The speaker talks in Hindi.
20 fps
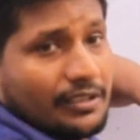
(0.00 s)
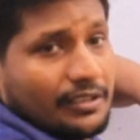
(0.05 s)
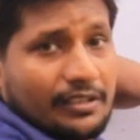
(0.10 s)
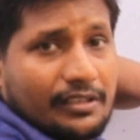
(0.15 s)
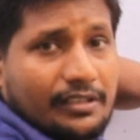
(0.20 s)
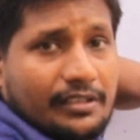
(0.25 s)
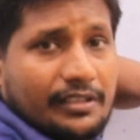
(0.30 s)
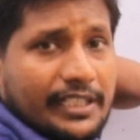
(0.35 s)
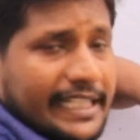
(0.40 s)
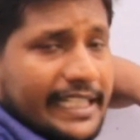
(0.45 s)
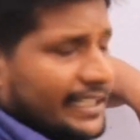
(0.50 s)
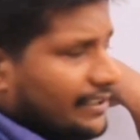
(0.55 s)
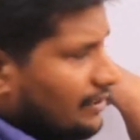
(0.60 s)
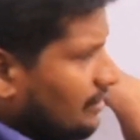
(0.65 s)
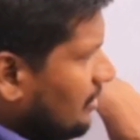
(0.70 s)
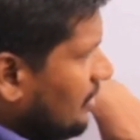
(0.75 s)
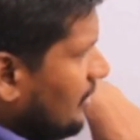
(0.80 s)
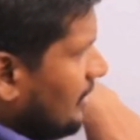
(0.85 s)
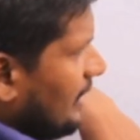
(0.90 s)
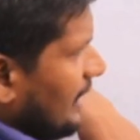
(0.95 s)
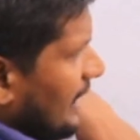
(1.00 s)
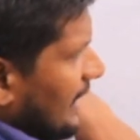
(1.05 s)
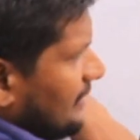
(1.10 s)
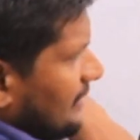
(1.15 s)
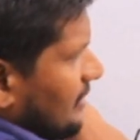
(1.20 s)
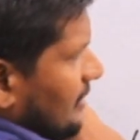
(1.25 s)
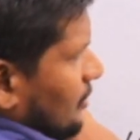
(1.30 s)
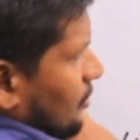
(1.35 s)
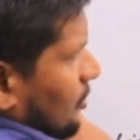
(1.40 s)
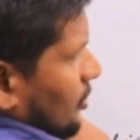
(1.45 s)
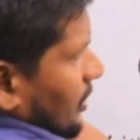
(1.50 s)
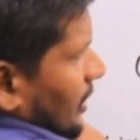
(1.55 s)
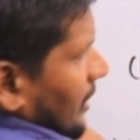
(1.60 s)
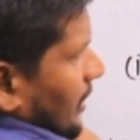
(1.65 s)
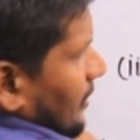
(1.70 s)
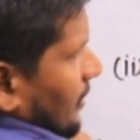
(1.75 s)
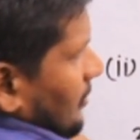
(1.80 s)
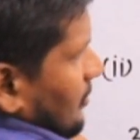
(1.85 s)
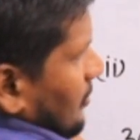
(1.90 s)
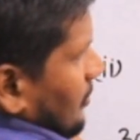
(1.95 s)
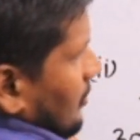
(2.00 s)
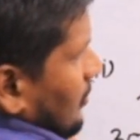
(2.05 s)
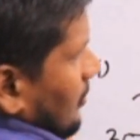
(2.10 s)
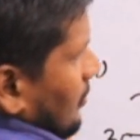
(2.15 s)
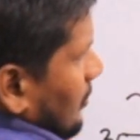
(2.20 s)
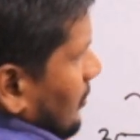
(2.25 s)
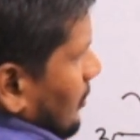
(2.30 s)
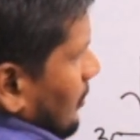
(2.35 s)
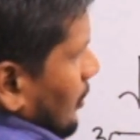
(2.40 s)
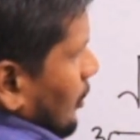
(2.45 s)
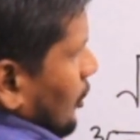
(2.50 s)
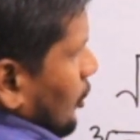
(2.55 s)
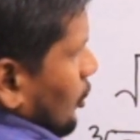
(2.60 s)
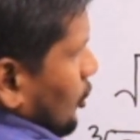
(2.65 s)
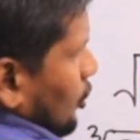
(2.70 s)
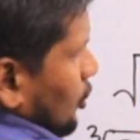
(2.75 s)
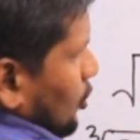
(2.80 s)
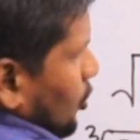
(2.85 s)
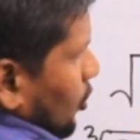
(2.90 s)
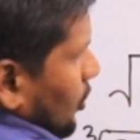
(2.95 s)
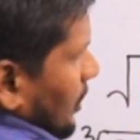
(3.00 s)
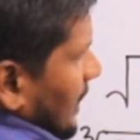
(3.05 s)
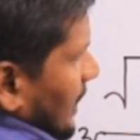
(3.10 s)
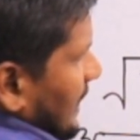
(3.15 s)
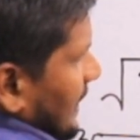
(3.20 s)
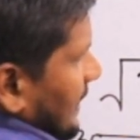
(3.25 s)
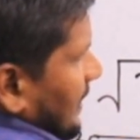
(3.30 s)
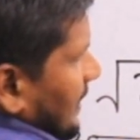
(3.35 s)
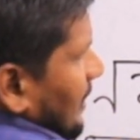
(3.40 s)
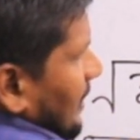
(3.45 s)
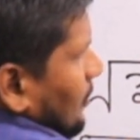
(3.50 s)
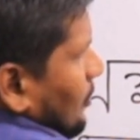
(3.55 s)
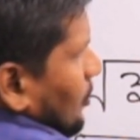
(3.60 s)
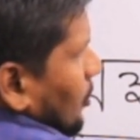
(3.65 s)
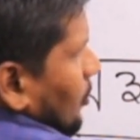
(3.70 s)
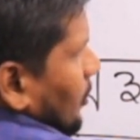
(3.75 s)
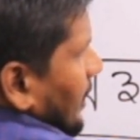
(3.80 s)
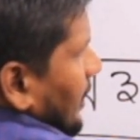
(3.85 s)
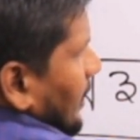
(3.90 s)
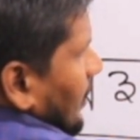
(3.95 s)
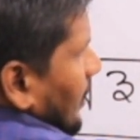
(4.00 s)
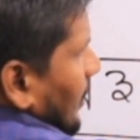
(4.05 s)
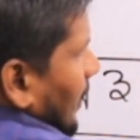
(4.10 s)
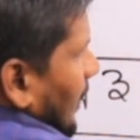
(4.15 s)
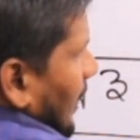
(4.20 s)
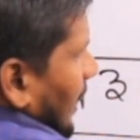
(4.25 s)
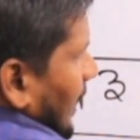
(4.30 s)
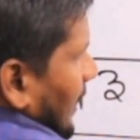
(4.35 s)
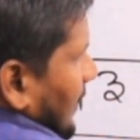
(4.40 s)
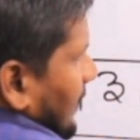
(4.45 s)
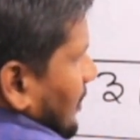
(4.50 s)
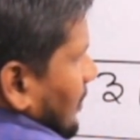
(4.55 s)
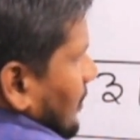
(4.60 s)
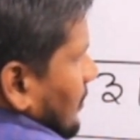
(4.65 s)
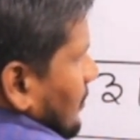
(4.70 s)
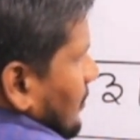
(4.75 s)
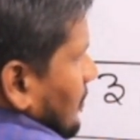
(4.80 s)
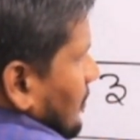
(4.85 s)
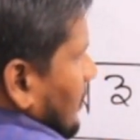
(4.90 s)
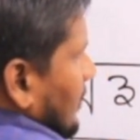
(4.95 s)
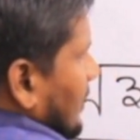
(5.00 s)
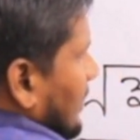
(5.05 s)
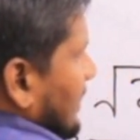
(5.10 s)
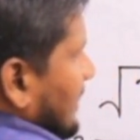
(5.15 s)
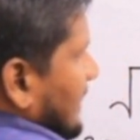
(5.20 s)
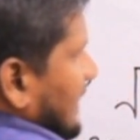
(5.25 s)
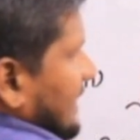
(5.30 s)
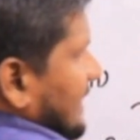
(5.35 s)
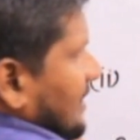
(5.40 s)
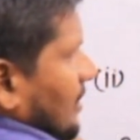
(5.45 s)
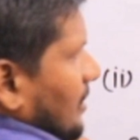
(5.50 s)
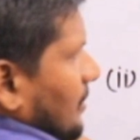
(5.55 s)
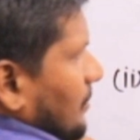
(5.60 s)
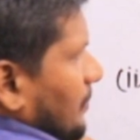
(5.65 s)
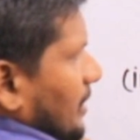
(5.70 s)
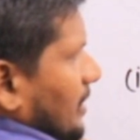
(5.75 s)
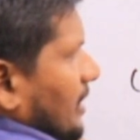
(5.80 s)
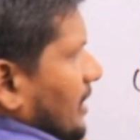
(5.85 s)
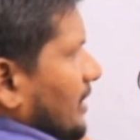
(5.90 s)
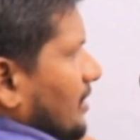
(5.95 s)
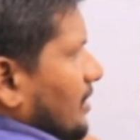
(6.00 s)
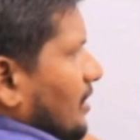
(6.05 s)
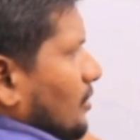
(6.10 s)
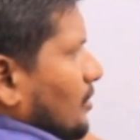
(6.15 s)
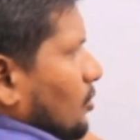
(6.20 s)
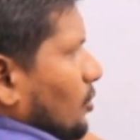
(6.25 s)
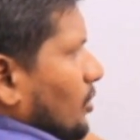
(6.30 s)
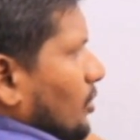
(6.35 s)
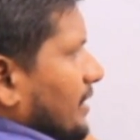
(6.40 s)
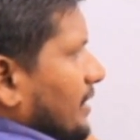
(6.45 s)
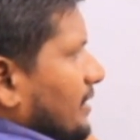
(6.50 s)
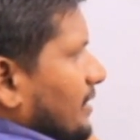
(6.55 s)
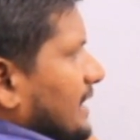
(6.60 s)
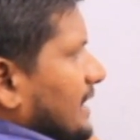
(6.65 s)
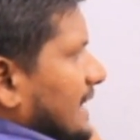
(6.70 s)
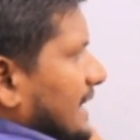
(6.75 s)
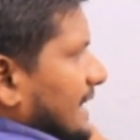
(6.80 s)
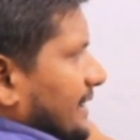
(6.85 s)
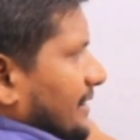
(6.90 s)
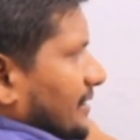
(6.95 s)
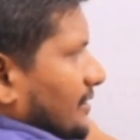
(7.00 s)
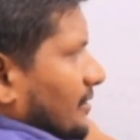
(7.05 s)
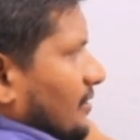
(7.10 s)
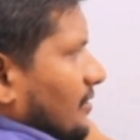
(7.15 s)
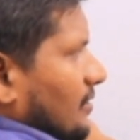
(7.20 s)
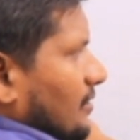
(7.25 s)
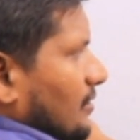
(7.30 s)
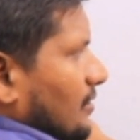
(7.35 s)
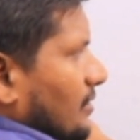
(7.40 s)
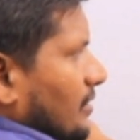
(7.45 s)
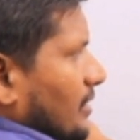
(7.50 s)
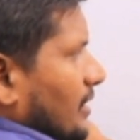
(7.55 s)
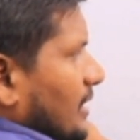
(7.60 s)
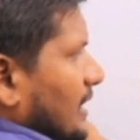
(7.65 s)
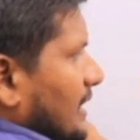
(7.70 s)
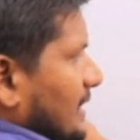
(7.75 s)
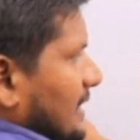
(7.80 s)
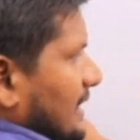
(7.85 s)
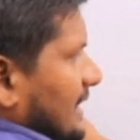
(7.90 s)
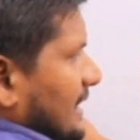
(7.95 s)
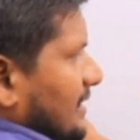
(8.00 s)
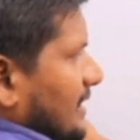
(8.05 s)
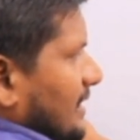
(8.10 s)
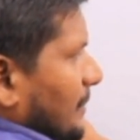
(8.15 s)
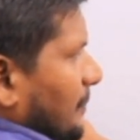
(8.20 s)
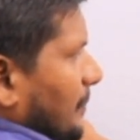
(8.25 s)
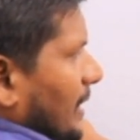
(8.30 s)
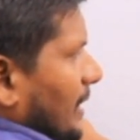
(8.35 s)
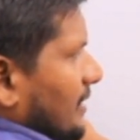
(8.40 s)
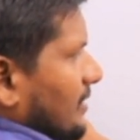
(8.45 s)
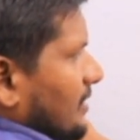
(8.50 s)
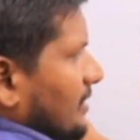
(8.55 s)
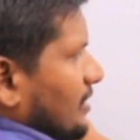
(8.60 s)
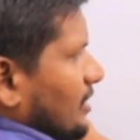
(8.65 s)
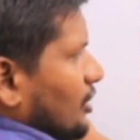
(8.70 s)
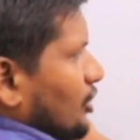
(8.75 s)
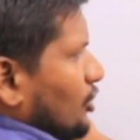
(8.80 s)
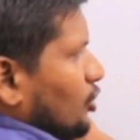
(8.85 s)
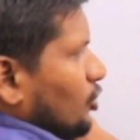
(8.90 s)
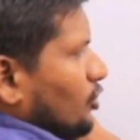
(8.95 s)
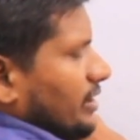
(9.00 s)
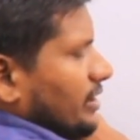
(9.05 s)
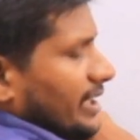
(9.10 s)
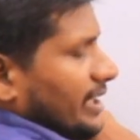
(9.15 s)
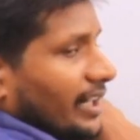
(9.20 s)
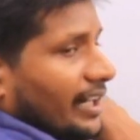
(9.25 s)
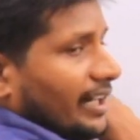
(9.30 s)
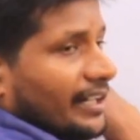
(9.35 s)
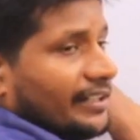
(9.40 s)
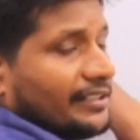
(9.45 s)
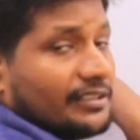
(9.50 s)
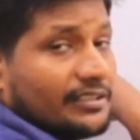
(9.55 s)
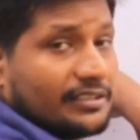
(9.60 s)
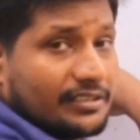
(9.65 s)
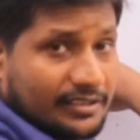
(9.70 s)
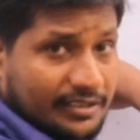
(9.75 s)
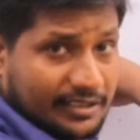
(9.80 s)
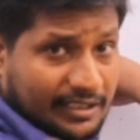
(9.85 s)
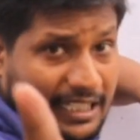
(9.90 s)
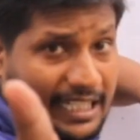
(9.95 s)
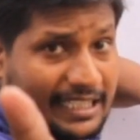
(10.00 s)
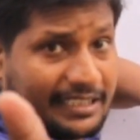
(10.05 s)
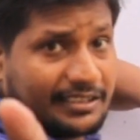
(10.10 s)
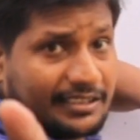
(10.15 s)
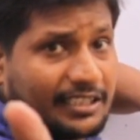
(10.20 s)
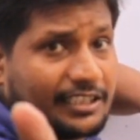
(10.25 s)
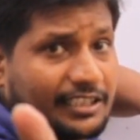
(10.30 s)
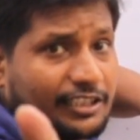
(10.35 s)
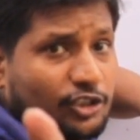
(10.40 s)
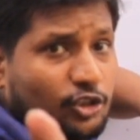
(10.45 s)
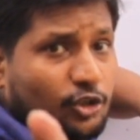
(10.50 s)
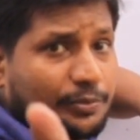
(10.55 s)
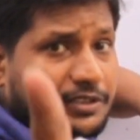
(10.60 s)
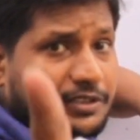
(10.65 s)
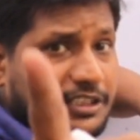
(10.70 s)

ठीक ऐसे देखो यहां दो के लिए क्या लिखोगे आठ कितने नंबर कट कर दोगे तीन किसके पास है तीन सौ तेरह सात का क्यूब तीन